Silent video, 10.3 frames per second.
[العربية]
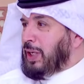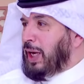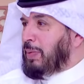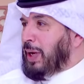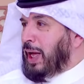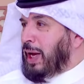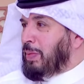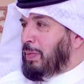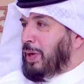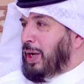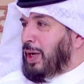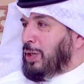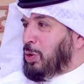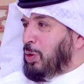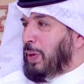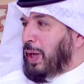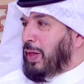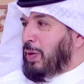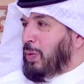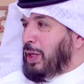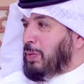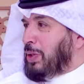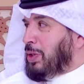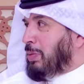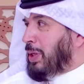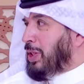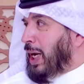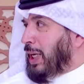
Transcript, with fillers: على مقال من الجنوب ايضا وانت من من جهه